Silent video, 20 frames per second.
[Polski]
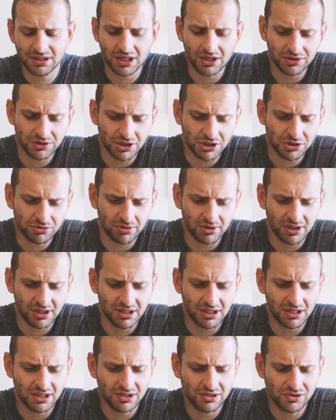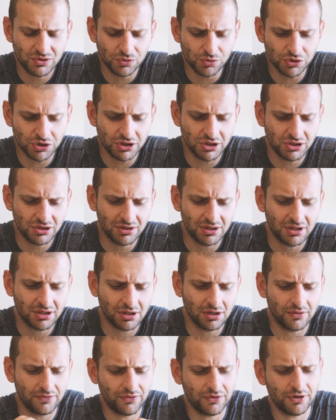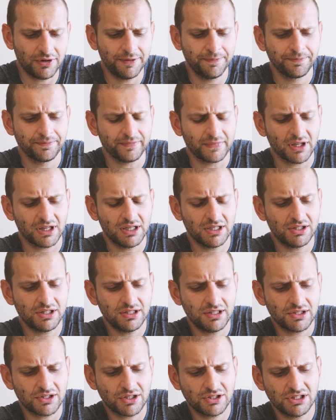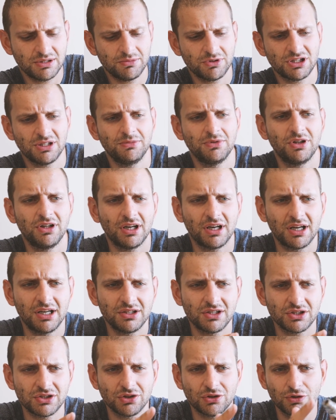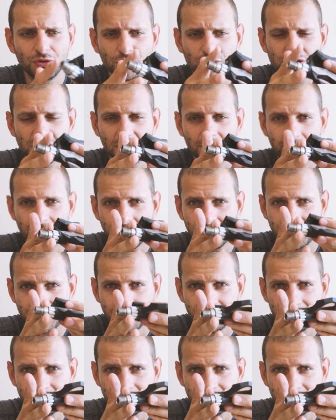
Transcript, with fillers: tego też się tutaj nie da zużyć. Dodatkowo Jedyne, gdzie możemy to nakręcać, to kluczem,